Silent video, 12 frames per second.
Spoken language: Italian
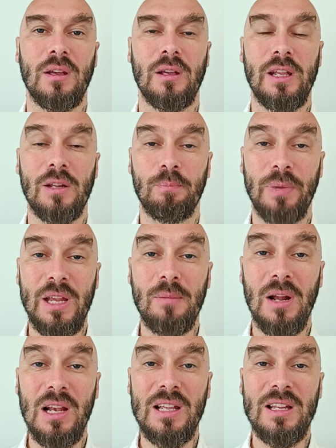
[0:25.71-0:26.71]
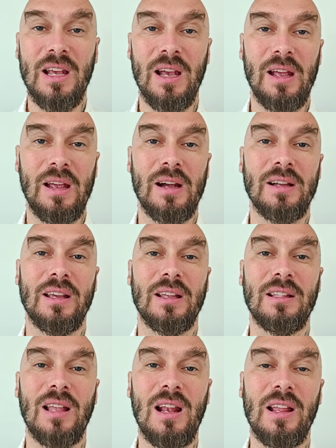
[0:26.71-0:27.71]
in prima linea e anche
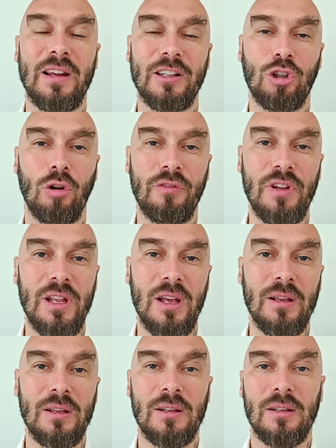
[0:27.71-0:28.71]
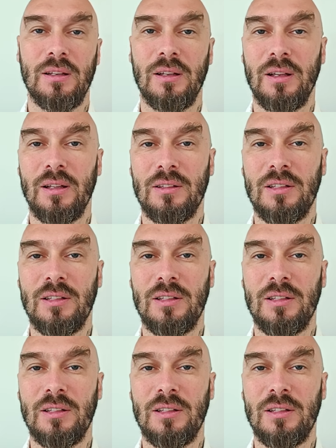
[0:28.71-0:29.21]
nelle retrovie eh,